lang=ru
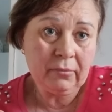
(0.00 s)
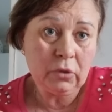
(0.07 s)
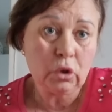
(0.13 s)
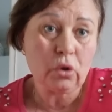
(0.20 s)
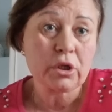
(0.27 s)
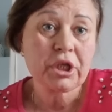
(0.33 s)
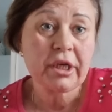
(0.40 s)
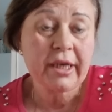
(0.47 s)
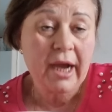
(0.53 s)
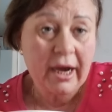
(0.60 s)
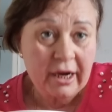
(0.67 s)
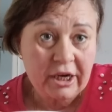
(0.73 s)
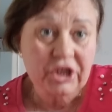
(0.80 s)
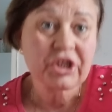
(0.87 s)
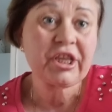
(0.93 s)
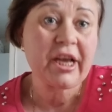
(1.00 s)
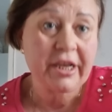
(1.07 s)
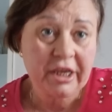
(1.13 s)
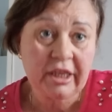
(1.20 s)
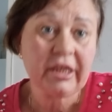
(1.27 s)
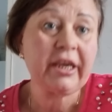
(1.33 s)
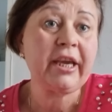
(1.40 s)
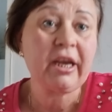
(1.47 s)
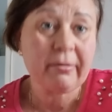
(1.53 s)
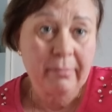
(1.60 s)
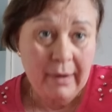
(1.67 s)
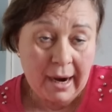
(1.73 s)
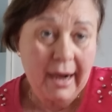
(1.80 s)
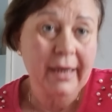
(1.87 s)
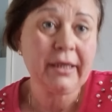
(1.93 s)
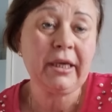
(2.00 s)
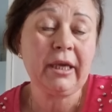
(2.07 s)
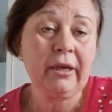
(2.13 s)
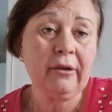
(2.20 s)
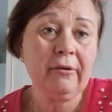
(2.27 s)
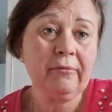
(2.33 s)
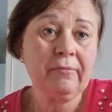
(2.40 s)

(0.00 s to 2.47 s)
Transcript: То, что я гражданин Германии